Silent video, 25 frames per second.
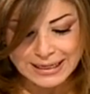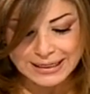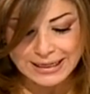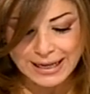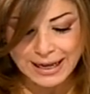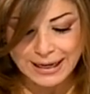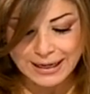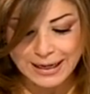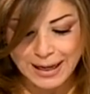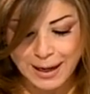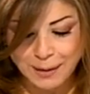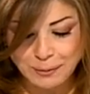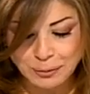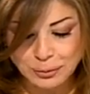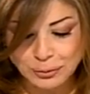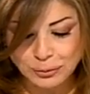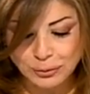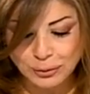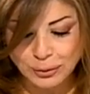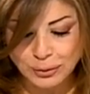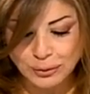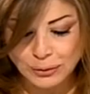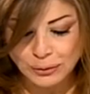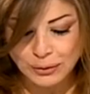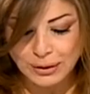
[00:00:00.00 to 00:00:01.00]
نهلا عم
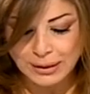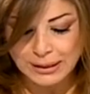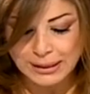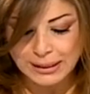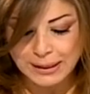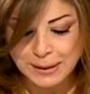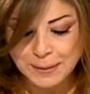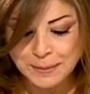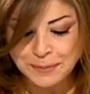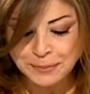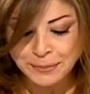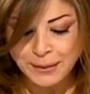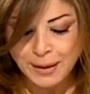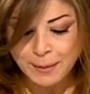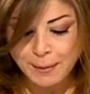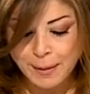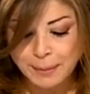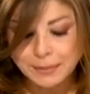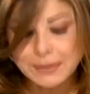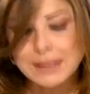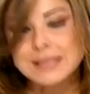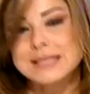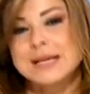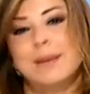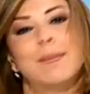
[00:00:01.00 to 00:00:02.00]
بتقول انه هي
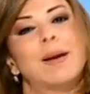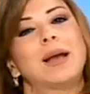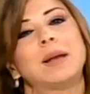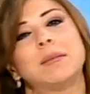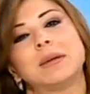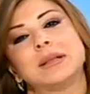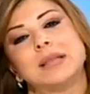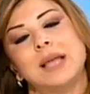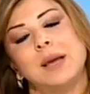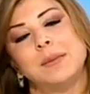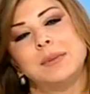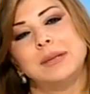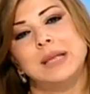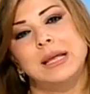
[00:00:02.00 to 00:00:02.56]
ما بتنسى معلمتها